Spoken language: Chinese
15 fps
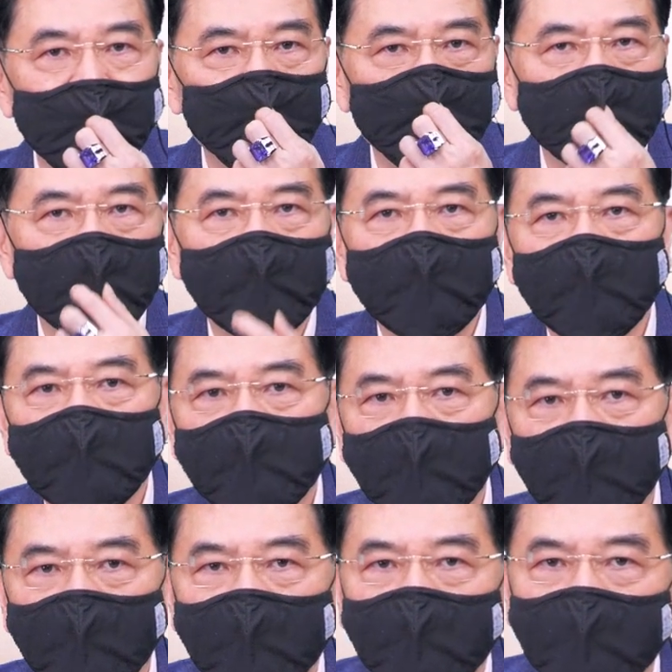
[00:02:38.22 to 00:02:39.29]
近，赶
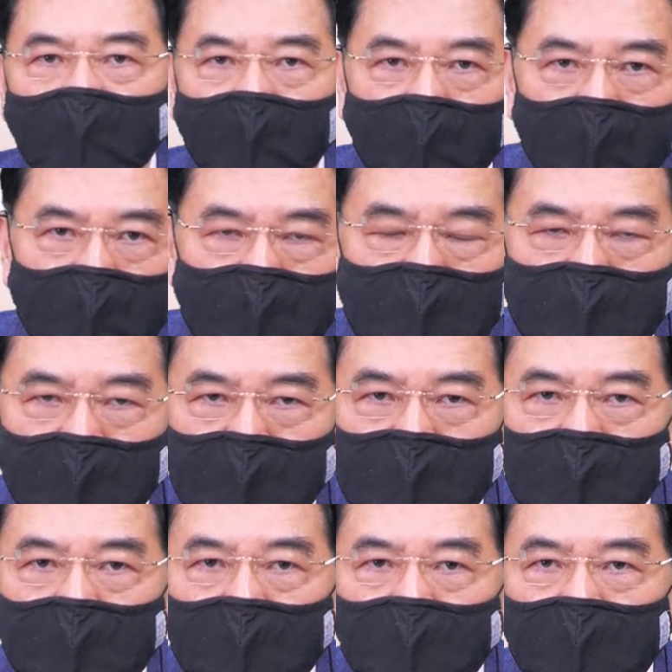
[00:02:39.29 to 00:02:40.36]
快买，三十
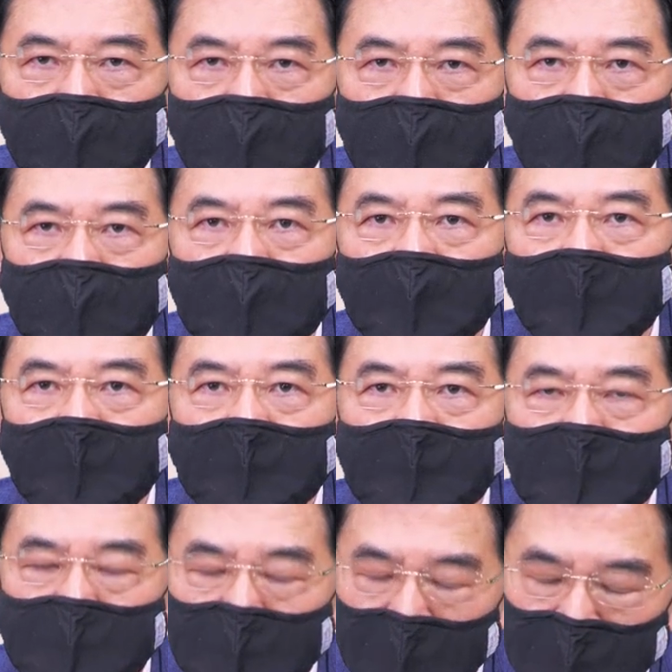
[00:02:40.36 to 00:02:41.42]
多，
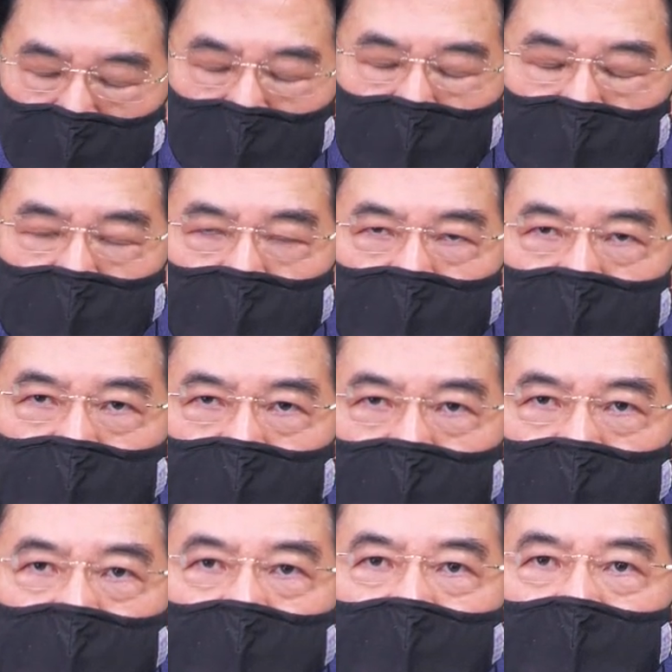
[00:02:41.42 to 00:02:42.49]
三十
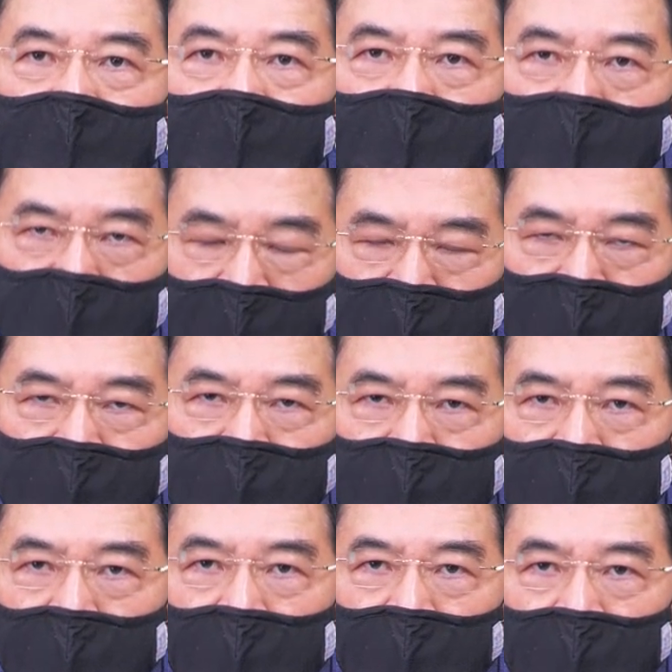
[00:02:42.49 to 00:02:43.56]
七，三十
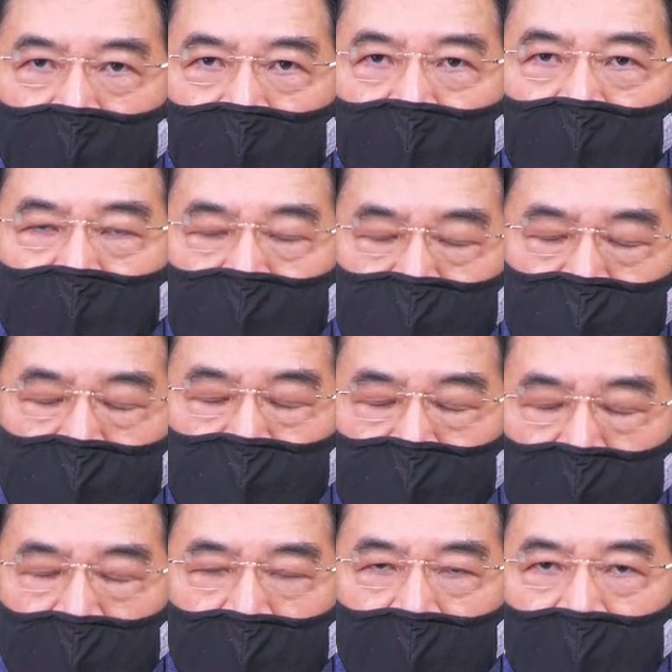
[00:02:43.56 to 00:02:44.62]
九，四
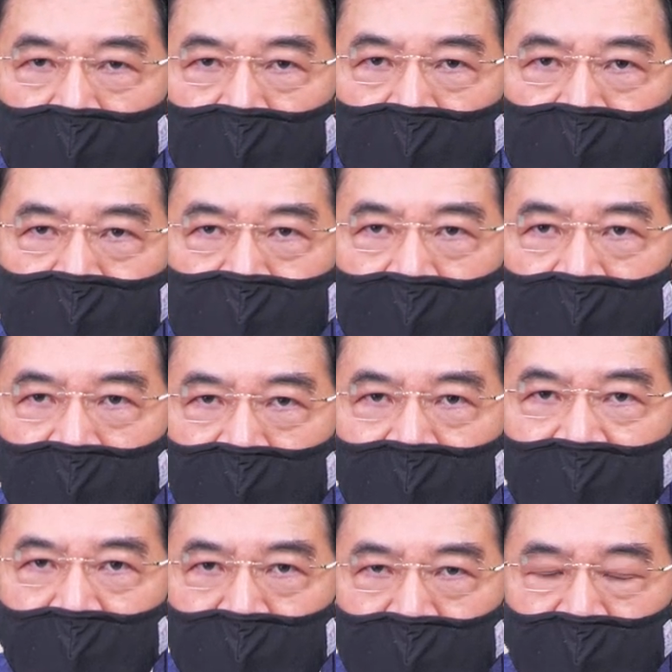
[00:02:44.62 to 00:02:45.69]
十二，上礼
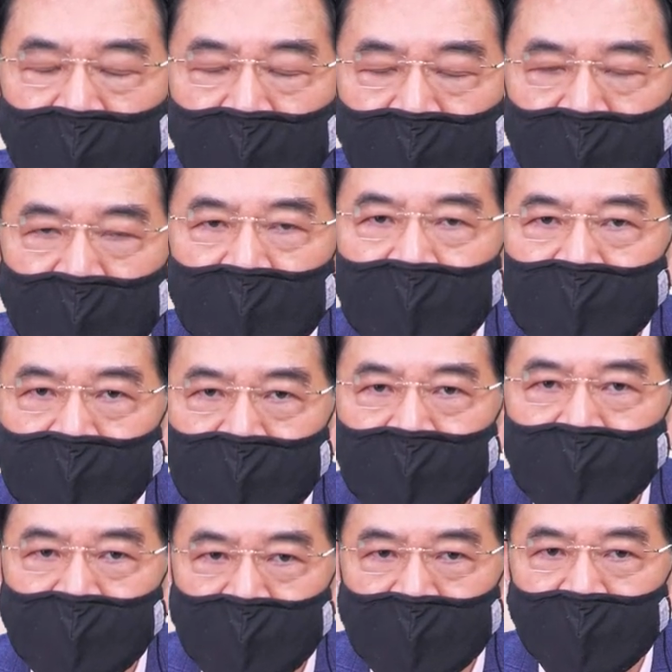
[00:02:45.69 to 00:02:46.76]
拜全国同学四
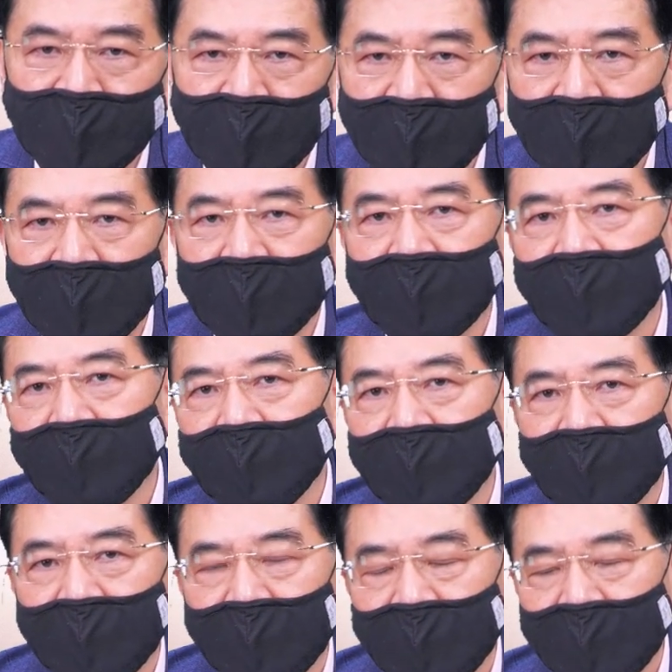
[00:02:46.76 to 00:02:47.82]
十八了。
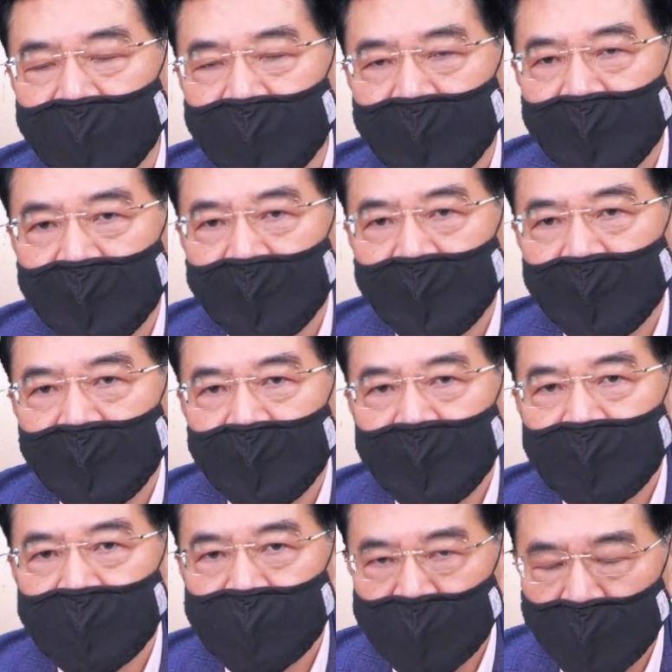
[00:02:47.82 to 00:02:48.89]

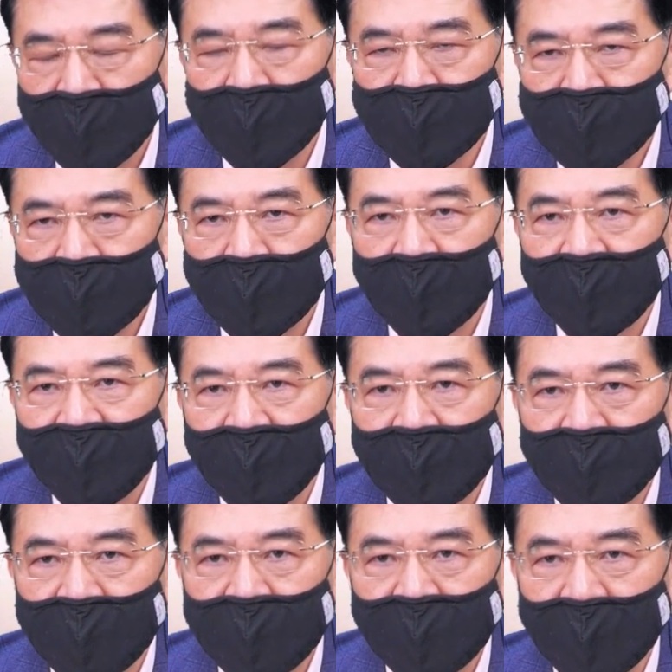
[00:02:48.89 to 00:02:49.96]
所有四月份
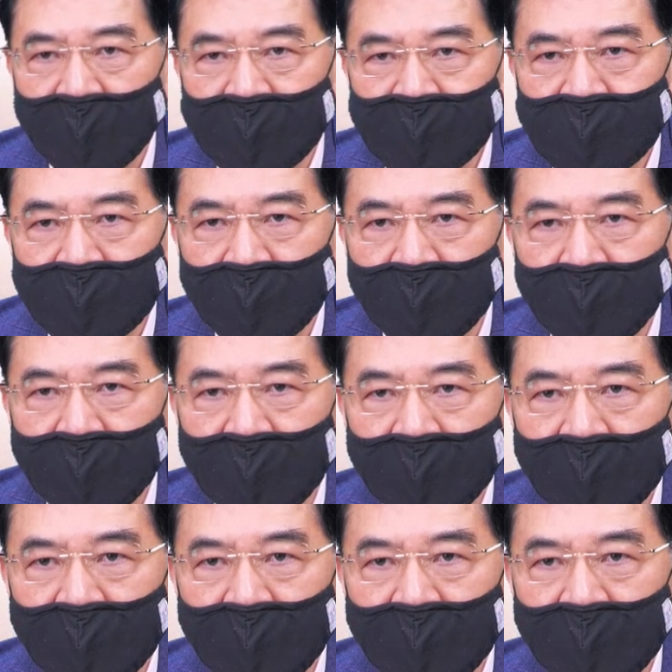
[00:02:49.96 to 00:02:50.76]
听张老师的话